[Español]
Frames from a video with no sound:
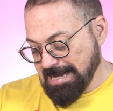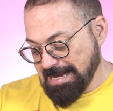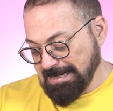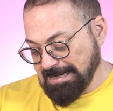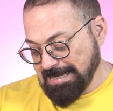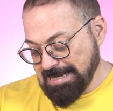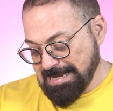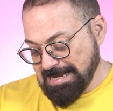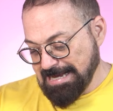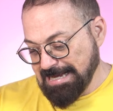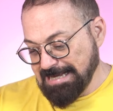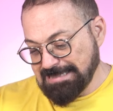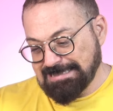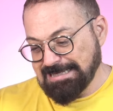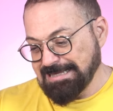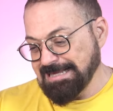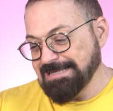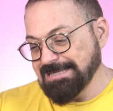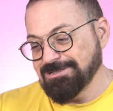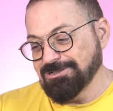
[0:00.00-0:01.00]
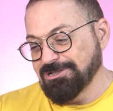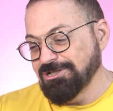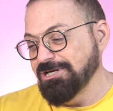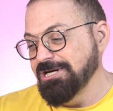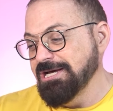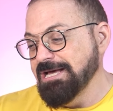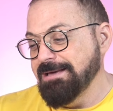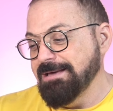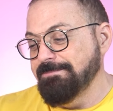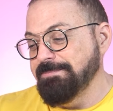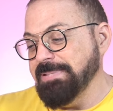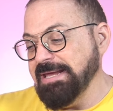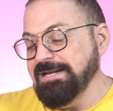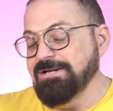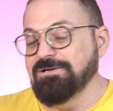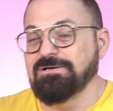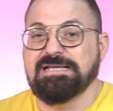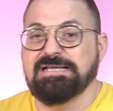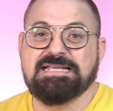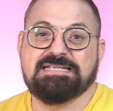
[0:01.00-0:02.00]
cargaete de todo,
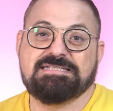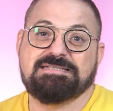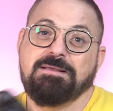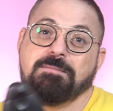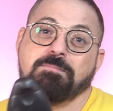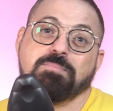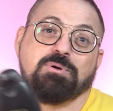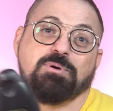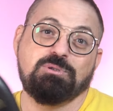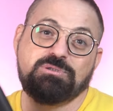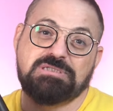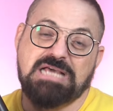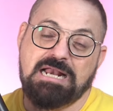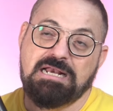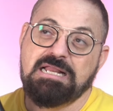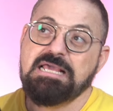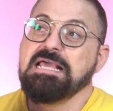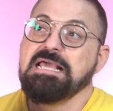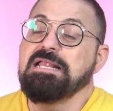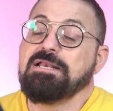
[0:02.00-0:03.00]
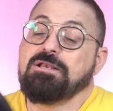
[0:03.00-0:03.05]
pero es brutal.